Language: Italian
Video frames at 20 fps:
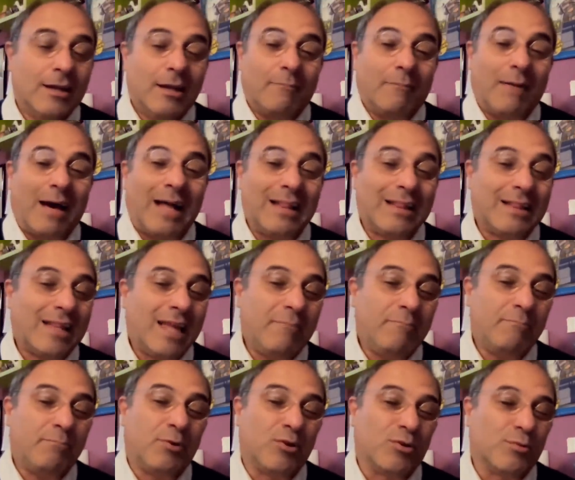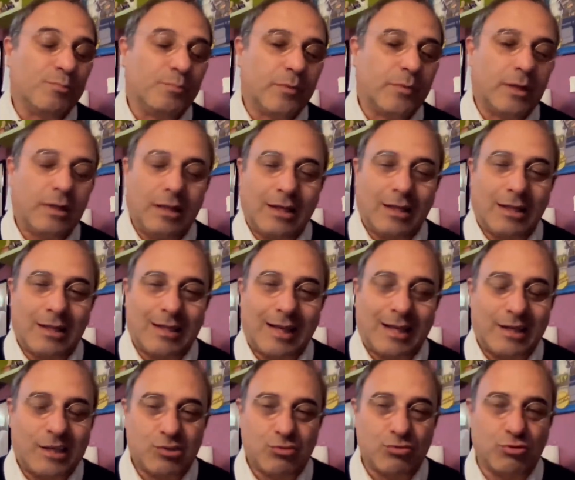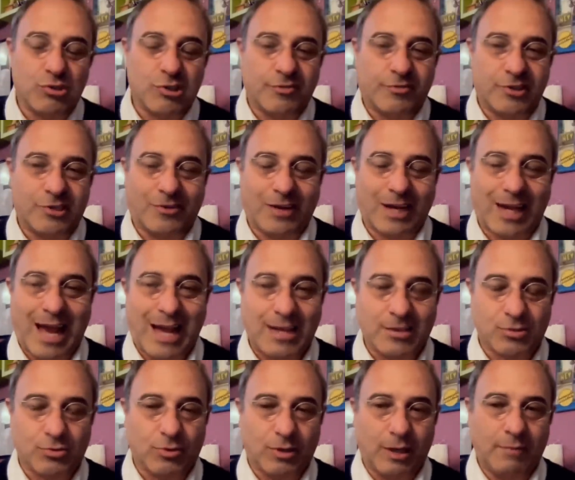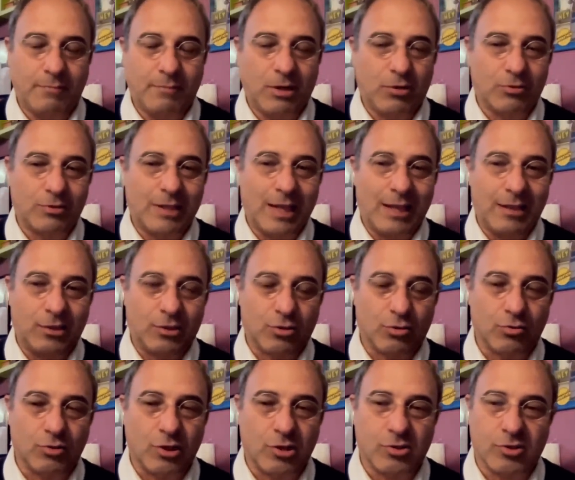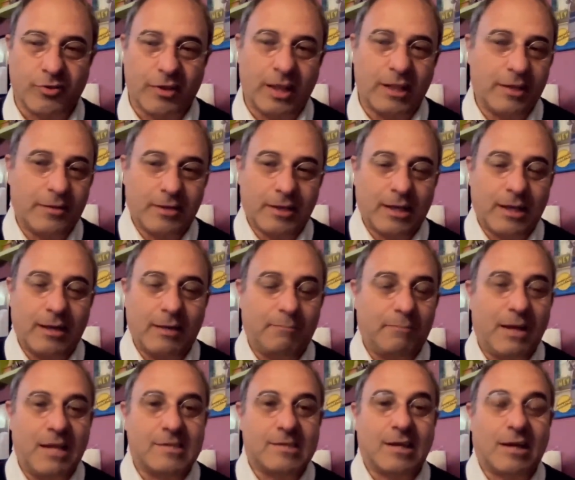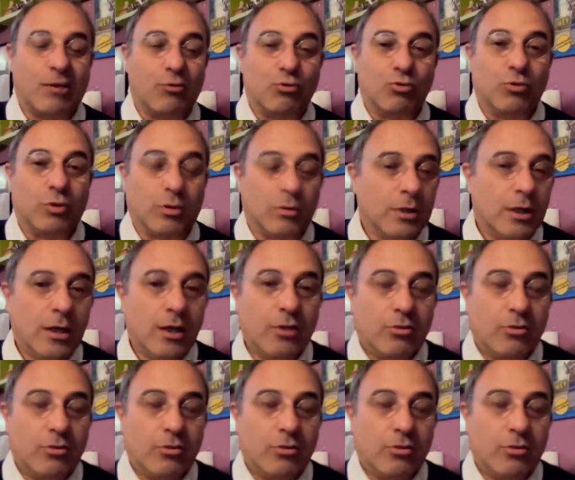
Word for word: ma al tempo in realtà nessuno ci faceva caso, almeno dentro l'Unione Sovietica, perché il paese era uno,